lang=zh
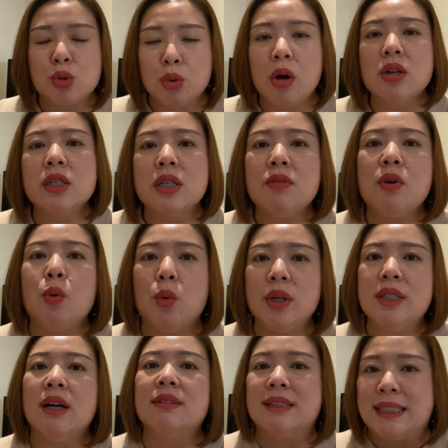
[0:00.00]
主要是因为我
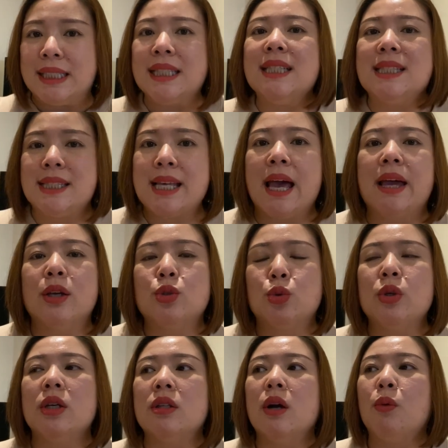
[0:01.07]
想地栽，
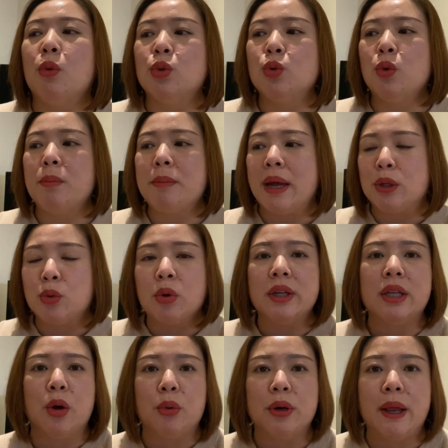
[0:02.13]
所以呢我就会买多一
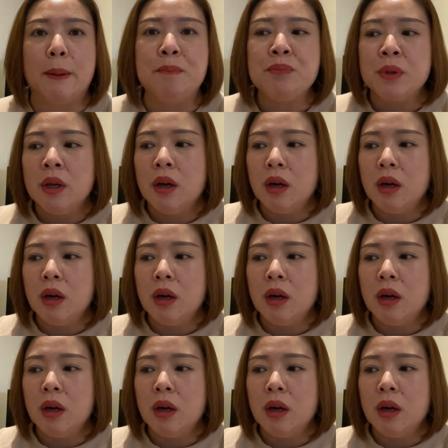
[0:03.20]
点回来，